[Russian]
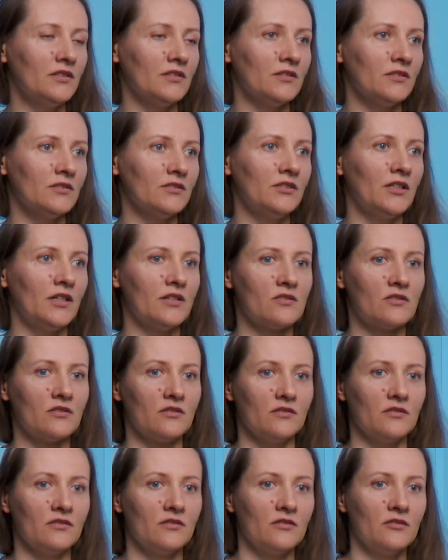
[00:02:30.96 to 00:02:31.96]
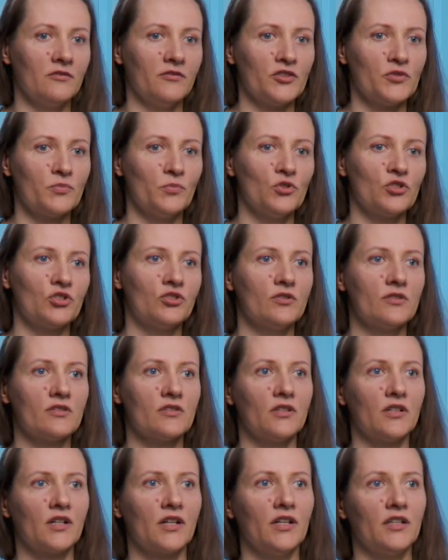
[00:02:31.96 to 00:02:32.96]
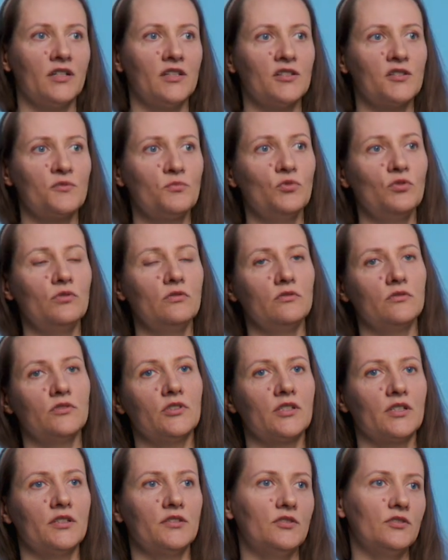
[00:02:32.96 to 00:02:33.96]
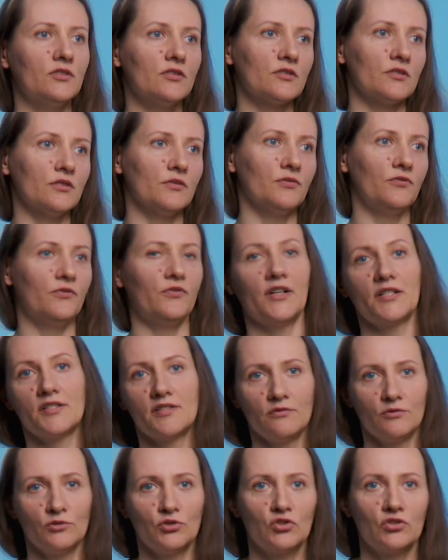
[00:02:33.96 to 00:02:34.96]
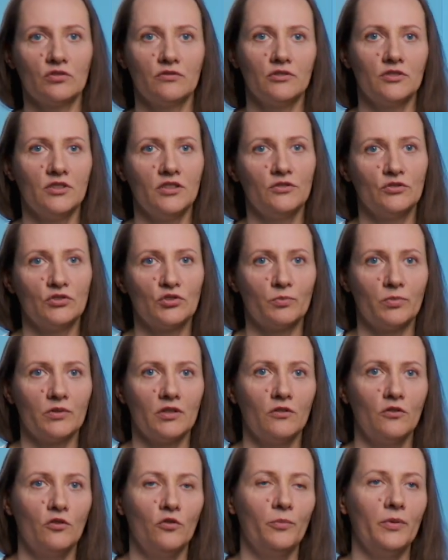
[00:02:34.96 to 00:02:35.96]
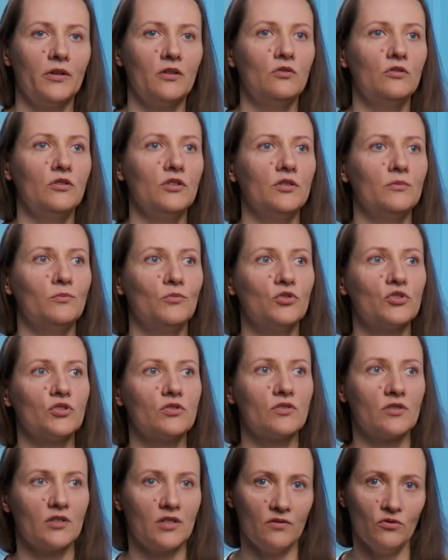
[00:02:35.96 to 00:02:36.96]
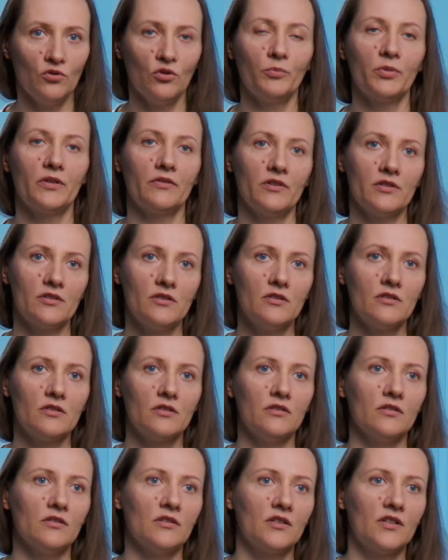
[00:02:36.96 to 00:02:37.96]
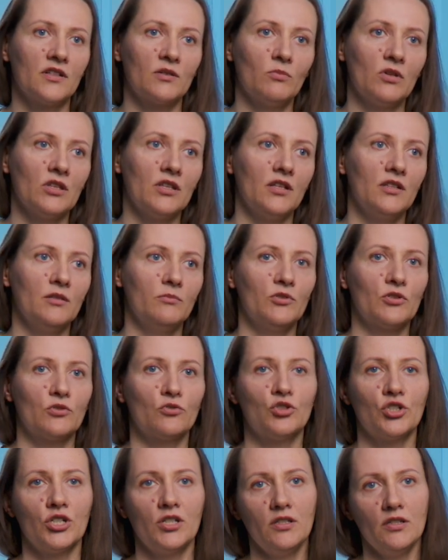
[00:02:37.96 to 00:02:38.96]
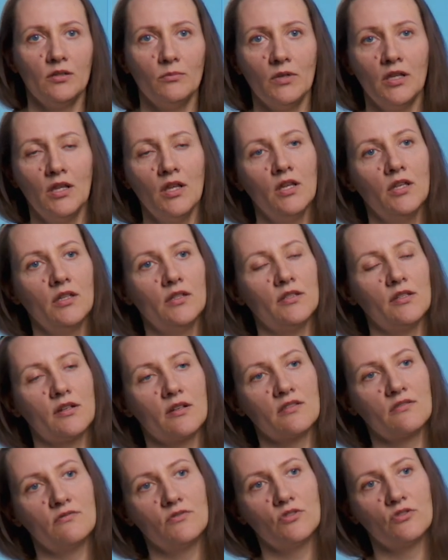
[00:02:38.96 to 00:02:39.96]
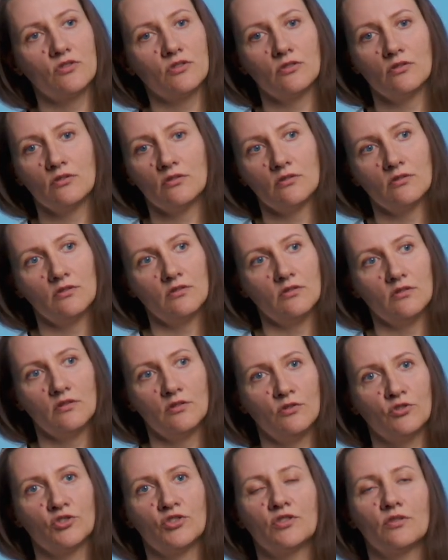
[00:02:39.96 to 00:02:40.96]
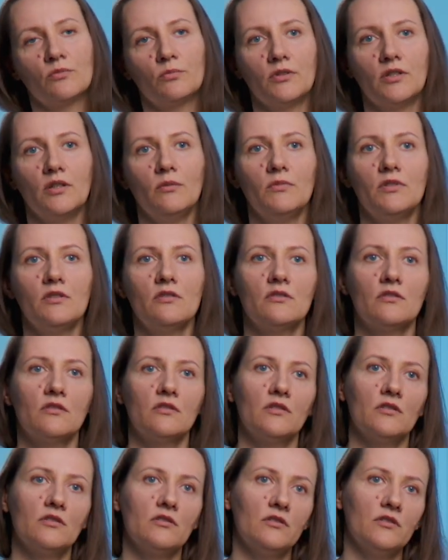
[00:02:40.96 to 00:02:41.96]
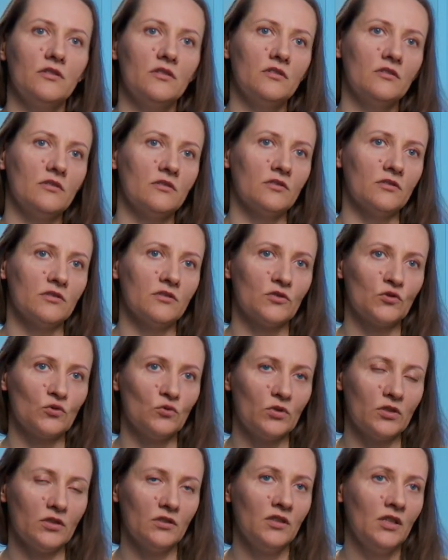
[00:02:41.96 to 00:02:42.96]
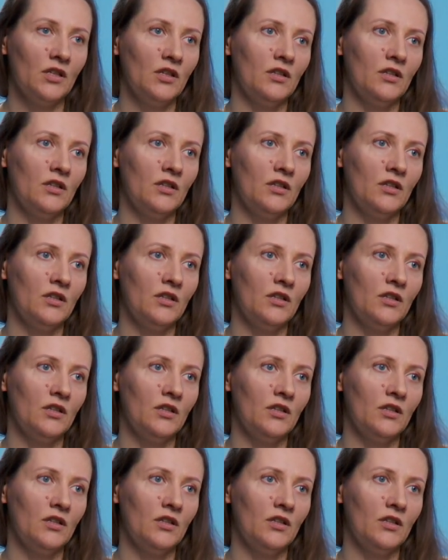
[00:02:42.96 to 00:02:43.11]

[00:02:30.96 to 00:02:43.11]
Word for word: э, даст э, возможности организму находиться в фазе вот этого, да, то есть полового покоя, и может все равно приводить э, к гормональным нарушениям и развитию ложной беременности, если сука